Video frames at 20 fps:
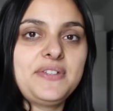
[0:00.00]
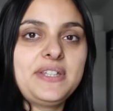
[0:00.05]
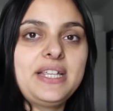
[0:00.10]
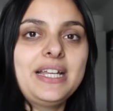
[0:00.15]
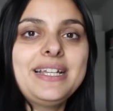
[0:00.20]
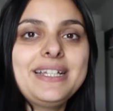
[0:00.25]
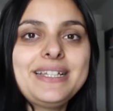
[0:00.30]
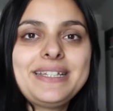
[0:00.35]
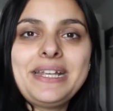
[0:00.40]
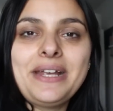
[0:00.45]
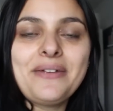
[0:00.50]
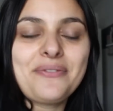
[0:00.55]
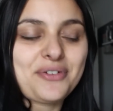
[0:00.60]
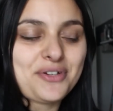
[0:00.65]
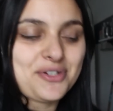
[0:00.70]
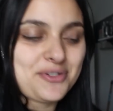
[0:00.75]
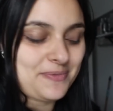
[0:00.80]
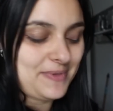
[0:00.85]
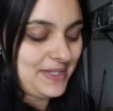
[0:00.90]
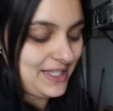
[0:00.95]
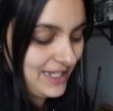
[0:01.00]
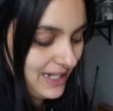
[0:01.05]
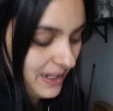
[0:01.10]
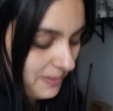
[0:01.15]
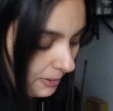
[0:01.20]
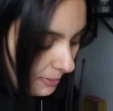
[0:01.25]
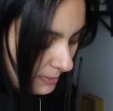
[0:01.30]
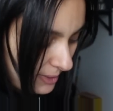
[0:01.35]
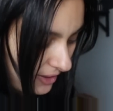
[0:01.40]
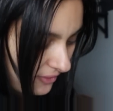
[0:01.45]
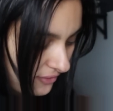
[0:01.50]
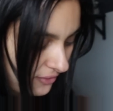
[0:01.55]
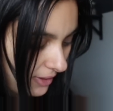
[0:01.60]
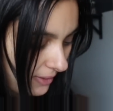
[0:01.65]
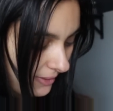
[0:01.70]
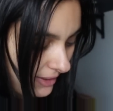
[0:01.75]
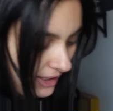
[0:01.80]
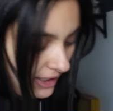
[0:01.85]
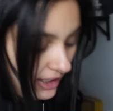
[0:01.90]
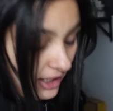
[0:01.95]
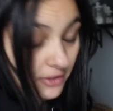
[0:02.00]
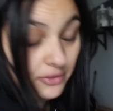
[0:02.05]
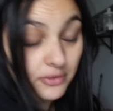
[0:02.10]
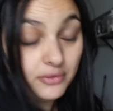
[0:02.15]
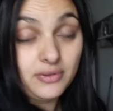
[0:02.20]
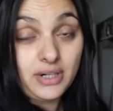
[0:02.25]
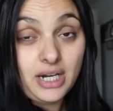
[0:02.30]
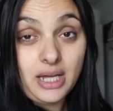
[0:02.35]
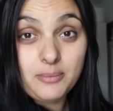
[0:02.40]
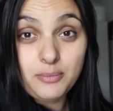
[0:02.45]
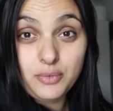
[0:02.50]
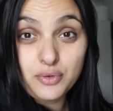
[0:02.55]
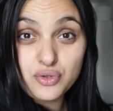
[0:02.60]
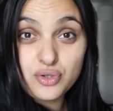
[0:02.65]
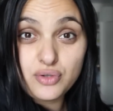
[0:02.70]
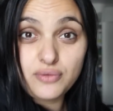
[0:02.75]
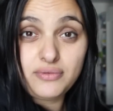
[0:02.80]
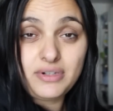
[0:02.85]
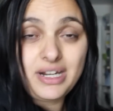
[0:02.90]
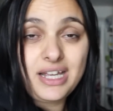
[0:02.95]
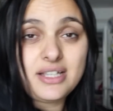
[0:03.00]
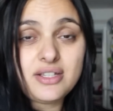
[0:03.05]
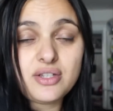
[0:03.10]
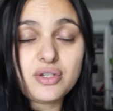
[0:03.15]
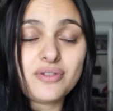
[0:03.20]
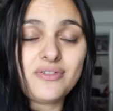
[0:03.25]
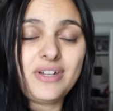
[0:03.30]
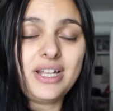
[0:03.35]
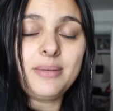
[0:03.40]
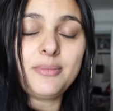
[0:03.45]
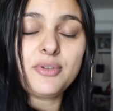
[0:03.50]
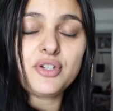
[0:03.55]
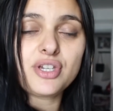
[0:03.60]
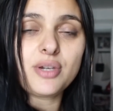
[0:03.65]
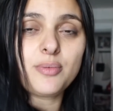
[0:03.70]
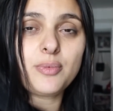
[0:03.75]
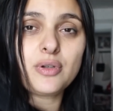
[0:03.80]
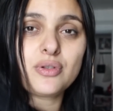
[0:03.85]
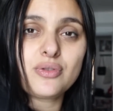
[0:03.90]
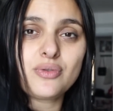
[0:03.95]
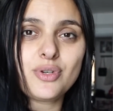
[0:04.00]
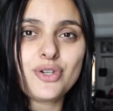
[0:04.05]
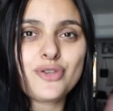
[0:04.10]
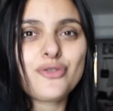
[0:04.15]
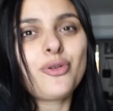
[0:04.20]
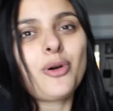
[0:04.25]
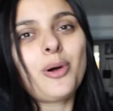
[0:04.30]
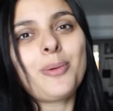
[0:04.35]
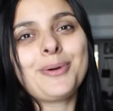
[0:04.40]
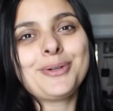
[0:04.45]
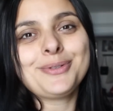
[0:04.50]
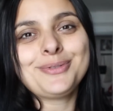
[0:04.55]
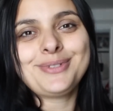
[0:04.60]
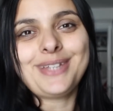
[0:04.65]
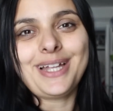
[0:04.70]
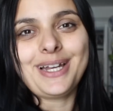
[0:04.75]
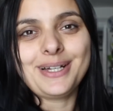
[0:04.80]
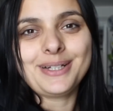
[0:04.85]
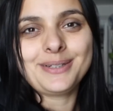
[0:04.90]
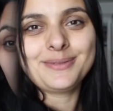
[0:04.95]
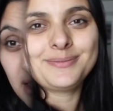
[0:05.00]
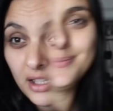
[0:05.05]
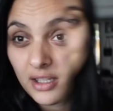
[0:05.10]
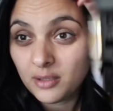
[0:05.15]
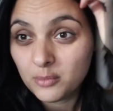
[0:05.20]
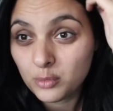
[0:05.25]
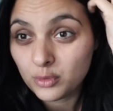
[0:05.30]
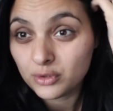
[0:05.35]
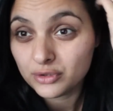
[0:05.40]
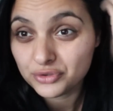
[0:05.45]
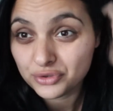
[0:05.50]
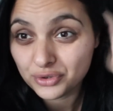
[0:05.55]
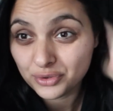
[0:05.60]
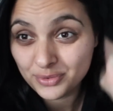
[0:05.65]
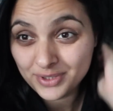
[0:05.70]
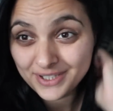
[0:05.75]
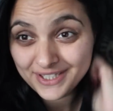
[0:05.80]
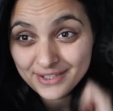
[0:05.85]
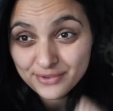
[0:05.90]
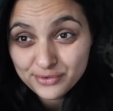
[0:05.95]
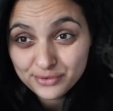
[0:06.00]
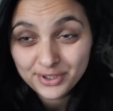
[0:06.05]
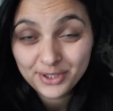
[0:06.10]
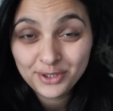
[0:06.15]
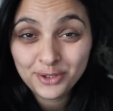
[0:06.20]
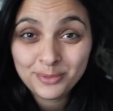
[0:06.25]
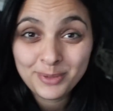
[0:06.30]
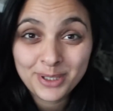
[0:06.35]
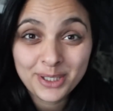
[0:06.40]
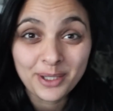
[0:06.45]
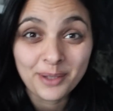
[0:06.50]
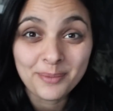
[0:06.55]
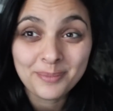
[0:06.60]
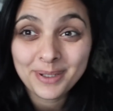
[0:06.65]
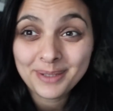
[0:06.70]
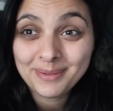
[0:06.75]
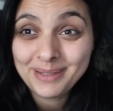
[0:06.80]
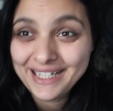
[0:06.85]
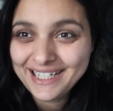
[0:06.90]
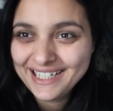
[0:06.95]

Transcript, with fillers: fidélité. Franchement, c'est la première fois. Donc voilà, bon, je vous laisse. Je vais aller manger un morceau et je vous reprends tout à l'heure. Bon, aujourd'hui, c'est journée no make-up. Hein.